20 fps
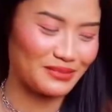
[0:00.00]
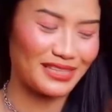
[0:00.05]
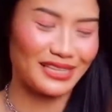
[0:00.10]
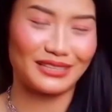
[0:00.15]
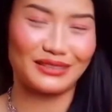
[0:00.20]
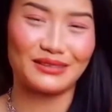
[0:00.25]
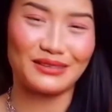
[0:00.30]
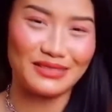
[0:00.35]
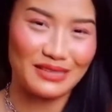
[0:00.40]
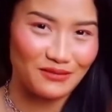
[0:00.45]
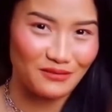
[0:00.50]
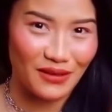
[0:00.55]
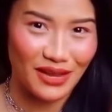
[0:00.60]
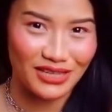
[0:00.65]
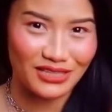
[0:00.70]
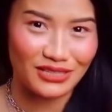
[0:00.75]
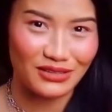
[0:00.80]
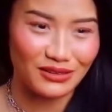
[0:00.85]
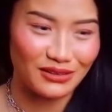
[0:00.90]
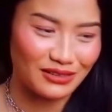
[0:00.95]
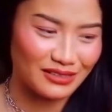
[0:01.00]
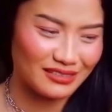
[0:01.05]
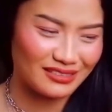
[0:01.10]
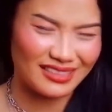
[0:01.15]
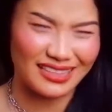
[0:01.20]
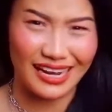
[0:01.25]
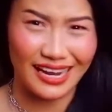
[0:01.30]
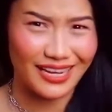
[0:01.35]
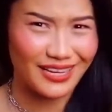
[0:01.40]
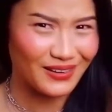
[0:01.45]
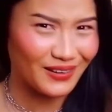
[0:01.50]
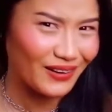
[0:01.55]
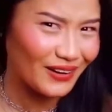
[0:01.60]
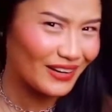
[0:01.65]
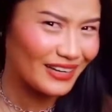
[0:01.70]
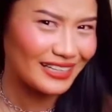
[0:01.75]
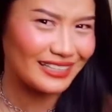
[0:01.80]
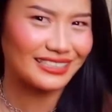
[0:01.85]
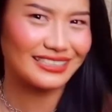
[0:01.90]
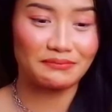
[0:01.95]
dito sa fashion
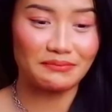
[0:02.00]
try-on.